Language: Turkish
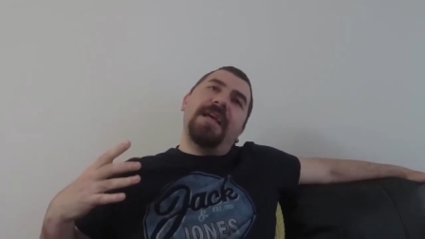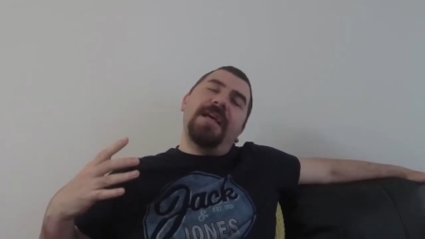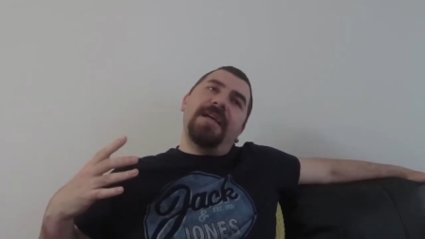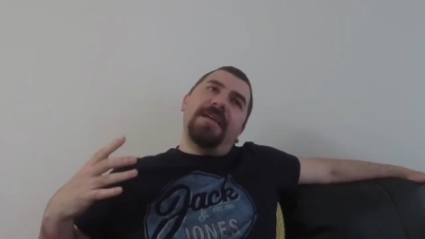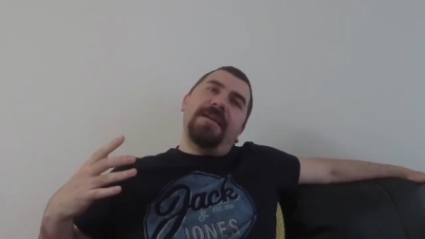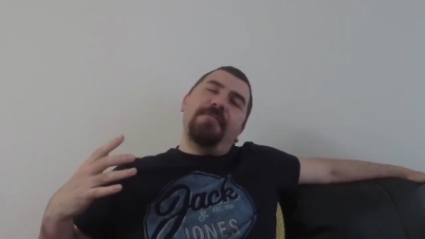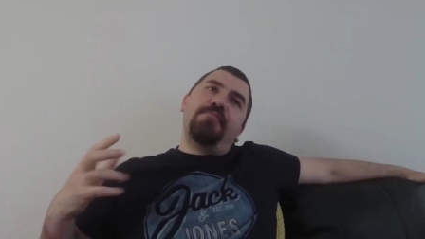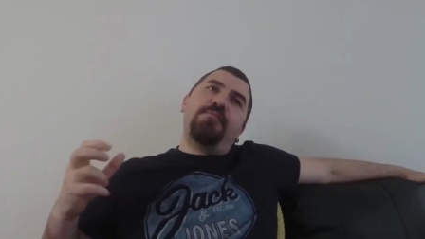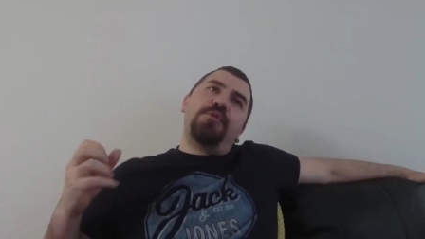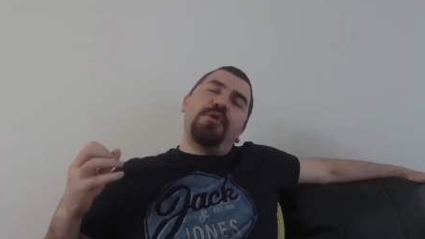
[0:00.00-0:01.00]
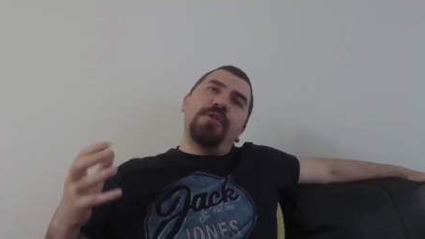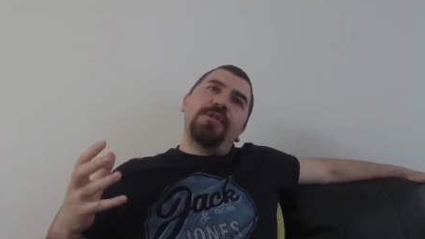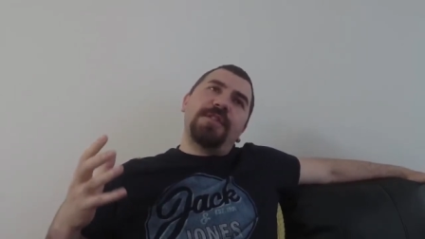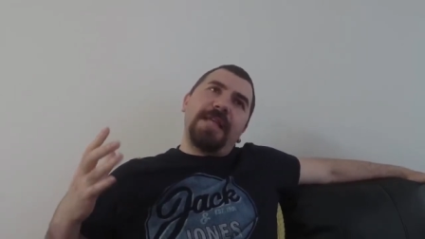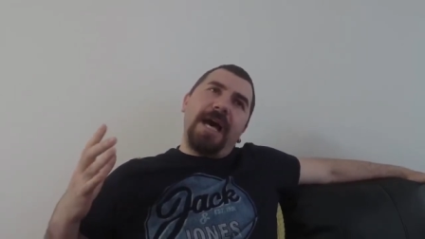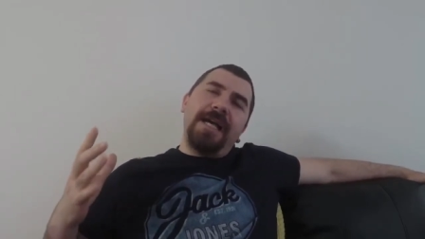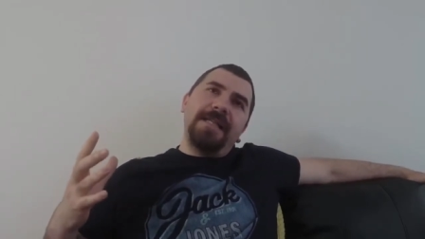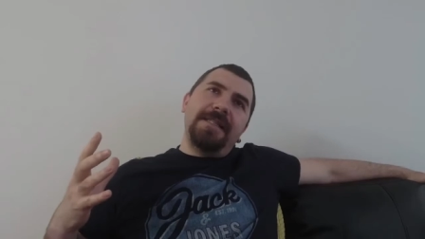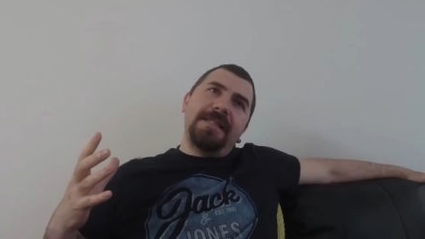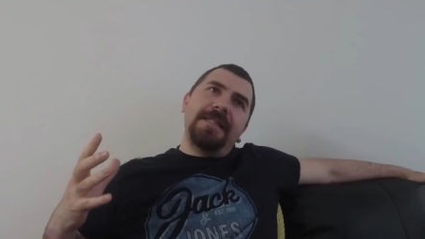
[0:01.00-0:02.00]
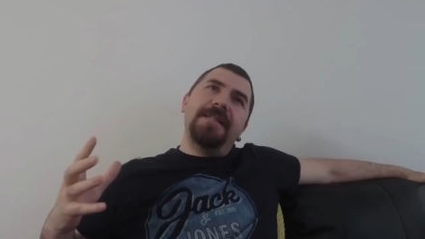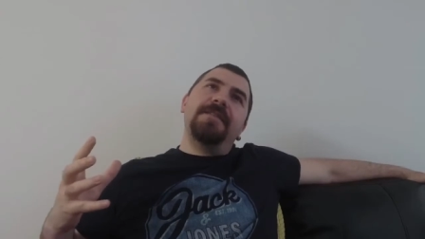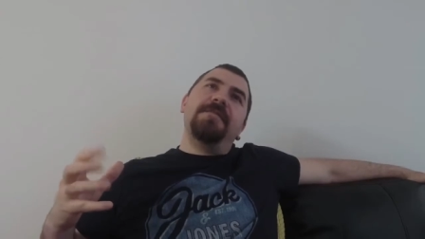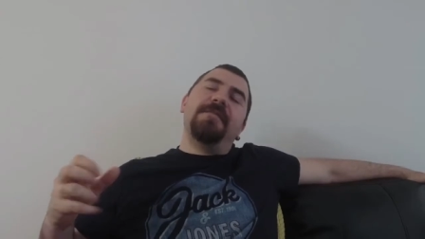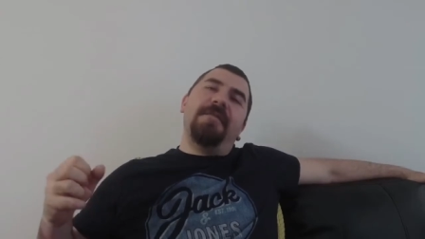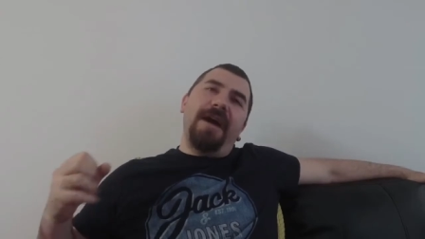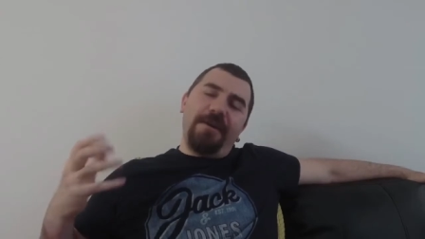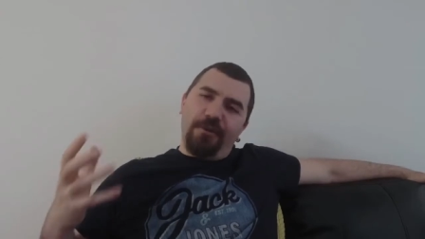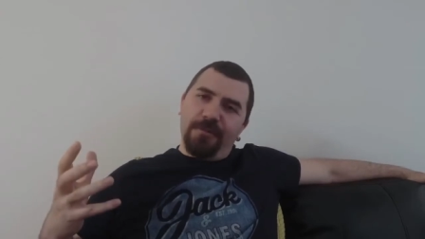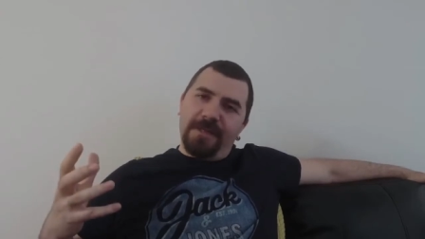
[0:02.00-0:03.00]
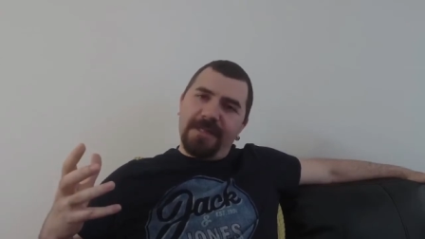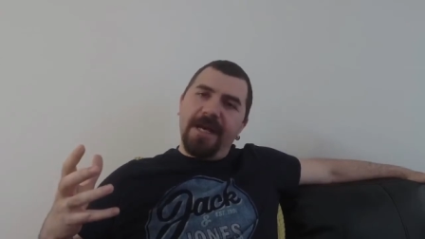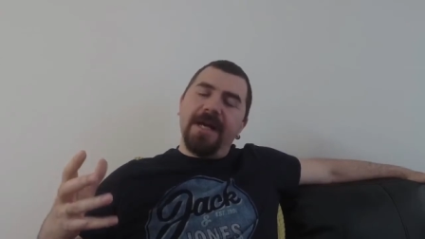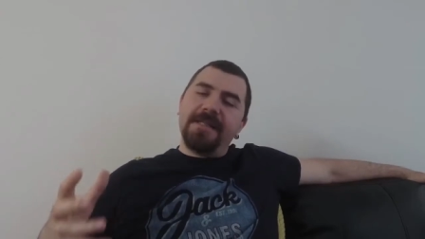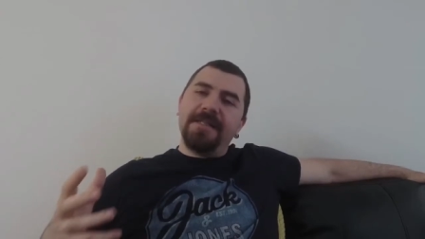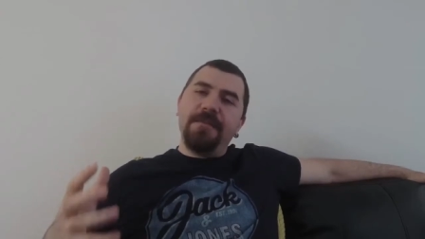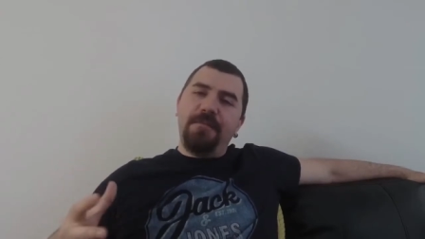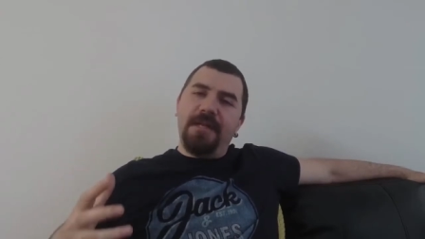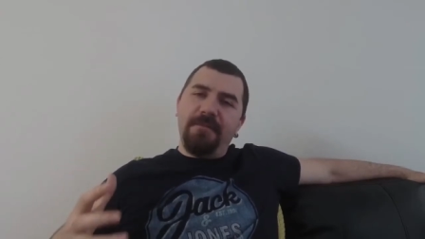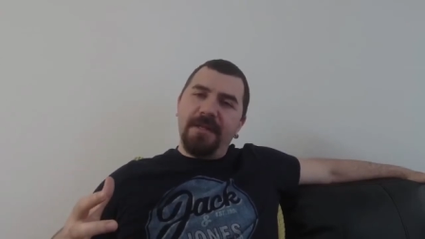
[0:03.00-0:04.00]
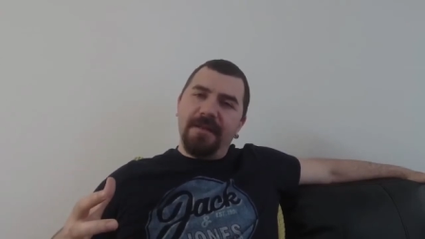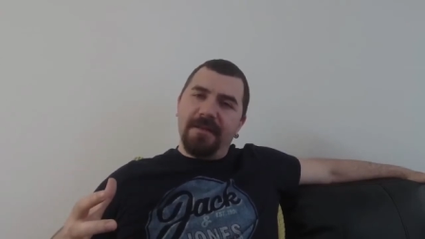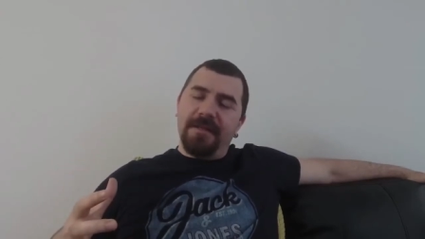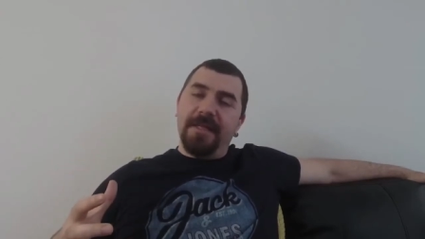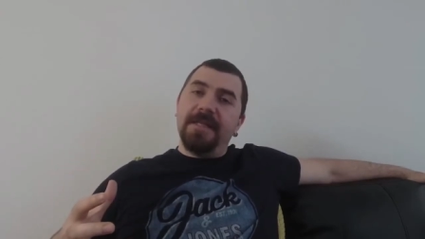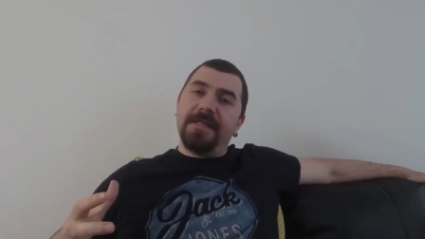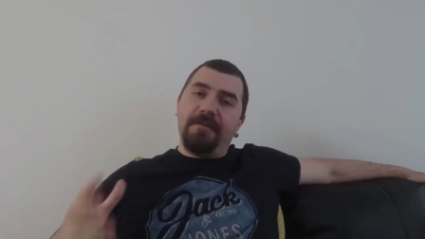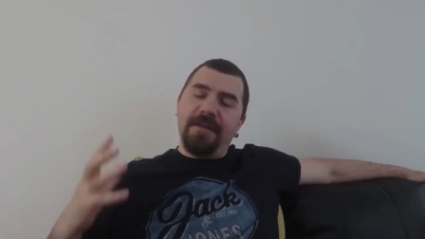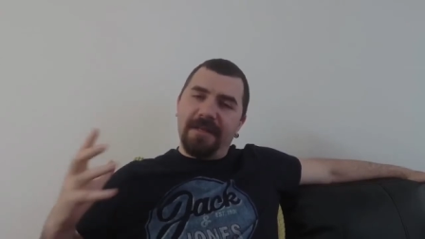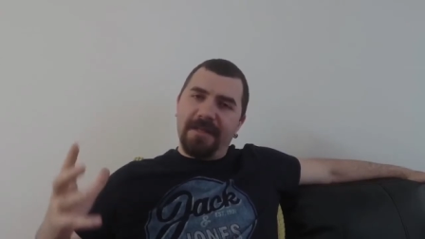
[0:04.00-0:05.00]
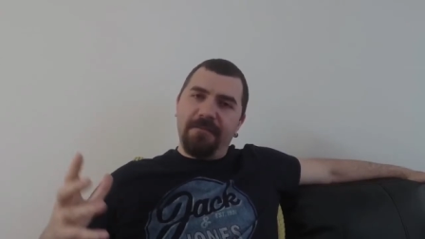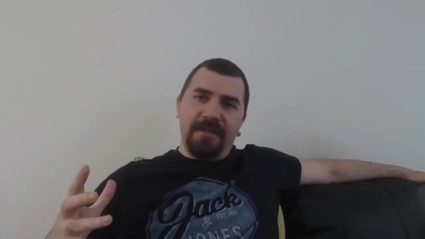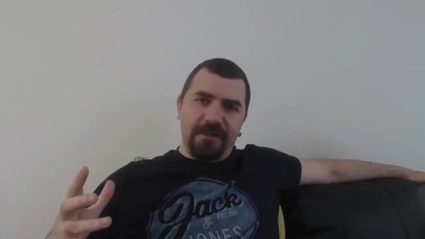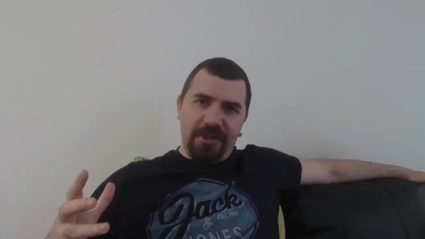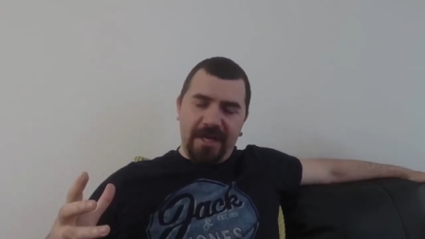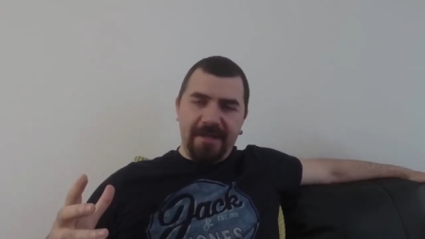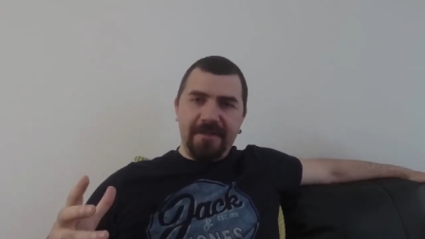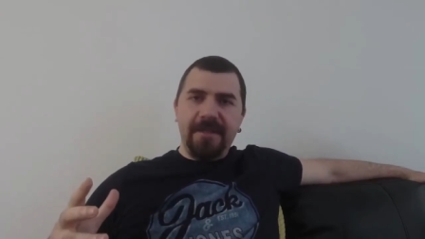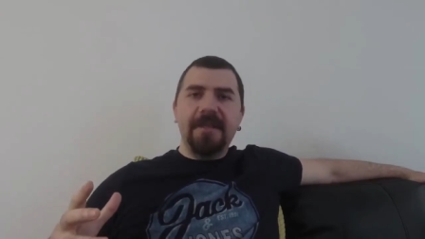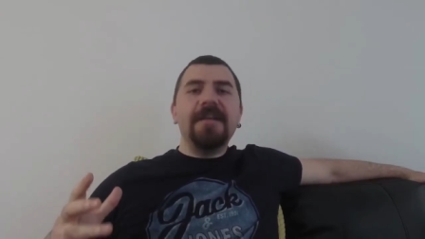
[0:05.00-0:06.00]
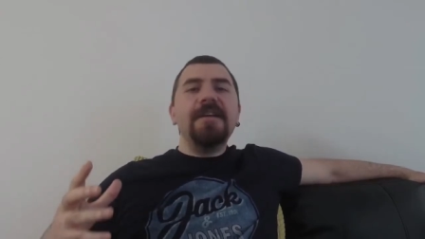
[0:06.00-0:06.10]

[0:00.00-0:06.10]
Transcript: E, pseudoscience'ın var olması aslında bilimin e, zaferine bir işaret.